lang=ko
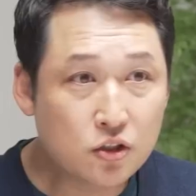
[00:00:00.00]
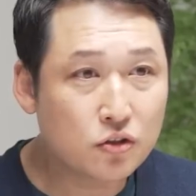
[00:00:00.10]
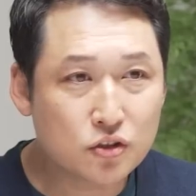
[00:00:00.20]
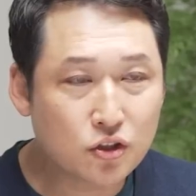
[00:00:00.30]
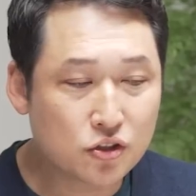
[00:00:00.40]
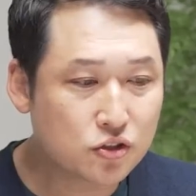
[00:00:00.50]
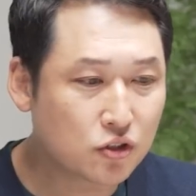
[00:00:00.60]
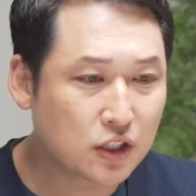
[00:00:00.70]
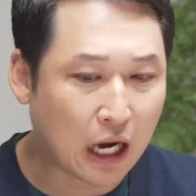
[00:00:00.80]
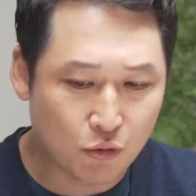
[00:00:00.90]
이런
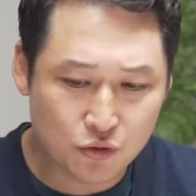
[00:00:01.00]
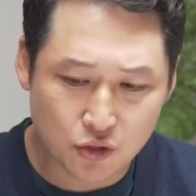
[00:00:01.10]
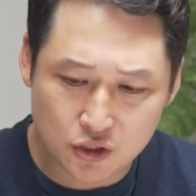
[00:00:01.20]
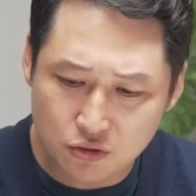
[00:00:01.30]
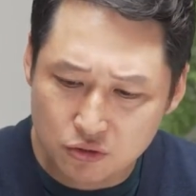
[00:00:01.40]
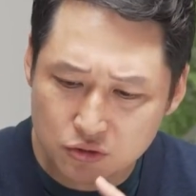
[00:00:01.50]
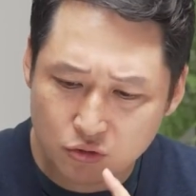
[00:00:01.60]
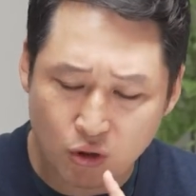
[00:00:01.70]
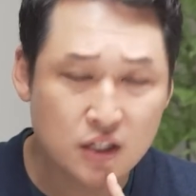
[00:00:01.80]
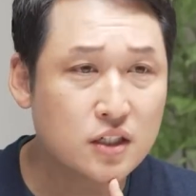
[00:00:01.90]
결정이 나오는 거예요. 이런
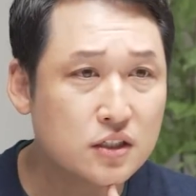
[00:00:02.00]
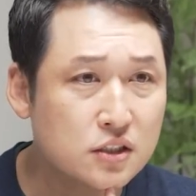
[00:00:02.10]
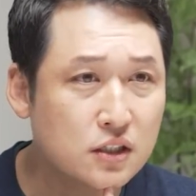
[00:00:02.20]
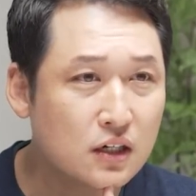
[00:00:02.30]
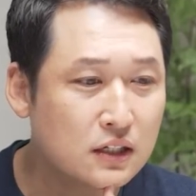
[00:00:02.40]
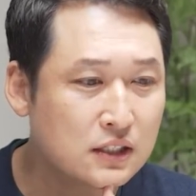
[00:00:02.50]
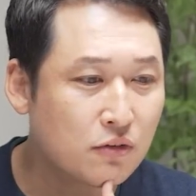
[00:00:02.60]
것들이 굉장히 심각한